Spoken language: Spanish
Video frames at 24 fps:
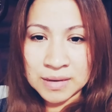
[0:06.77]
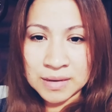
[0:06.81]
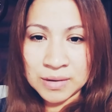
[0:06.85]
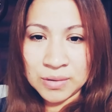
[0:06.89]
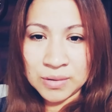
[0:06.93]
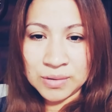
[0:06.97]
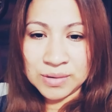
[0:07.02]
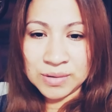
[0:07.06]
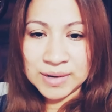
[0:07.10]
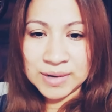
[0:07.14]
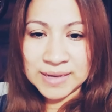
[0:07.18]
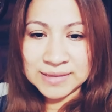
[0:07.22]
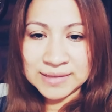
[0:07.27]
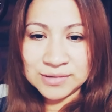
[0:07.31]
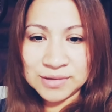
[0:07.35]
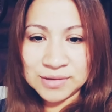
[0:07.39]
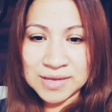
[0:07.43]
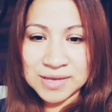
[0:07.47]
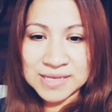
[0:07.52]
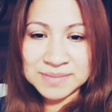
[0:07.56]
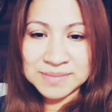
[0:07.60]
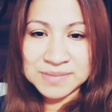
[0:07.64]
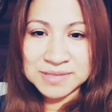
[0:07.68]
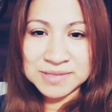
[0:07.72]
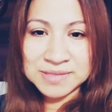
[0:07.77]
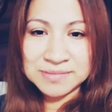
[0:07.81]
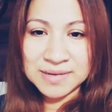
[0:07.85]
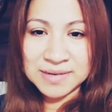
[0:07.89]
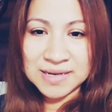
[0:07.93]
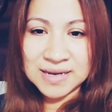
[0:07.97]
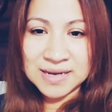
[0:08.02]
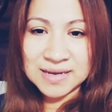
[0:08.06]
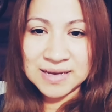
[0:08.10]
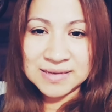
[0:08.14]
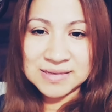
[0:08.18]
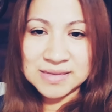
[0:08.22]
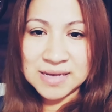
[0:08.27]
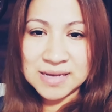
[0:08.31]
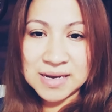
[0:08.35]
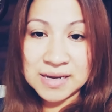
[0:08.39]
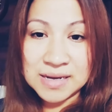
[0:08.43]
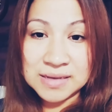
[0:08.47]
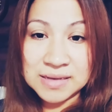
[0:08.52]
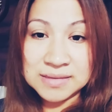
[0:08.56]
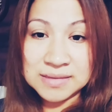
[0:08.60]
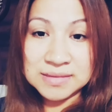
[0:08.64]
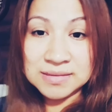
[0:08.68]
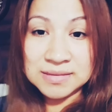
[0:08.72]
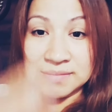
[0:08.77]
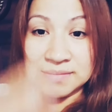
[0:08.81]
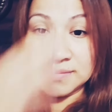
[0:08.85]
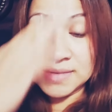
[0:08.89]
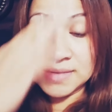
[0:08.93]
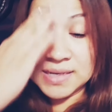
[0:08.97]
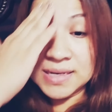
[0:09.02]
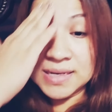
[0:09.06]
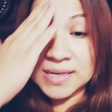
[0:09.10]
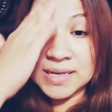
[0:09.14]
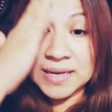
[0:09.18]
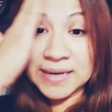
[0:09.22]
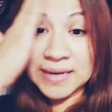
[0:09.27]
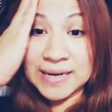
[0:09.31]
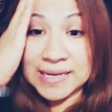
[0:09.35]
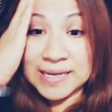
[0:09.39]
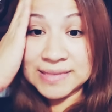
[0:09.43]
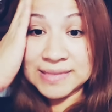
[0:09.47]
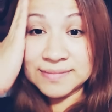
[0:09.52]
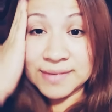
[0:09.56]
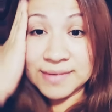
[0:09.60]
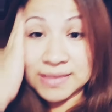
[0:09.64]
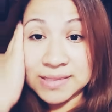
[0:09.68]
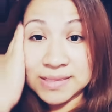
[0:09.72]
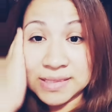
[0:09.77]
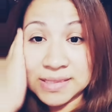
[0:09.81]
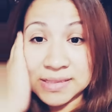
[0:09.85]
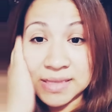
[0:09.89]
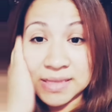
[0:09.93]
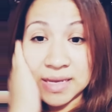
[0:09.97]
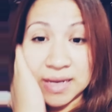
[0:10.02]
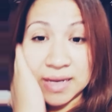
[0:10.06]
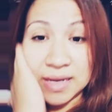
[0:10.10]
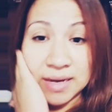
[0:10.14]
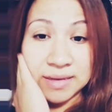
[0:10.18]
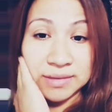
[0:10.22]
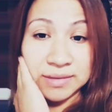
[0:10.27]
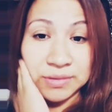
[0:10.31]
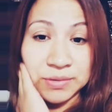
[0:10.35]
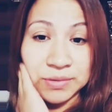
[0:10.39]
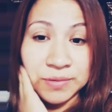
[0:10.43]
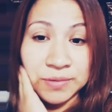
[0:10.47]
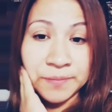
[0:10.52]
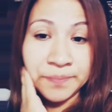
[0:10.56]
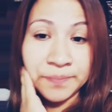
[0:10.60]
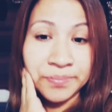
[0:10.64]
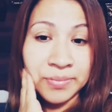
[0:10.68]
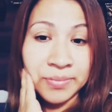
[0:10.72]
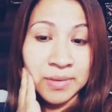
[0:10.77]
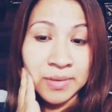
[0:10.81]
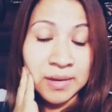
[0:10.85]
Hola a todas mis bellezas, miren en las fachas que ando.